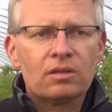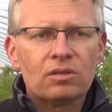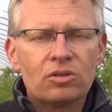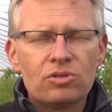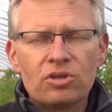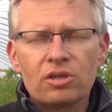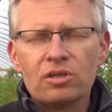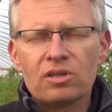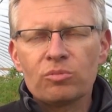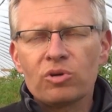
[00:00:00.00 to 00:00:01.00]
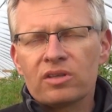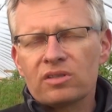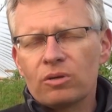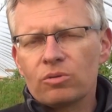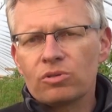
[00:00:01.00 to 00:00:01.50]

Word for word: No i dzięki temu okazało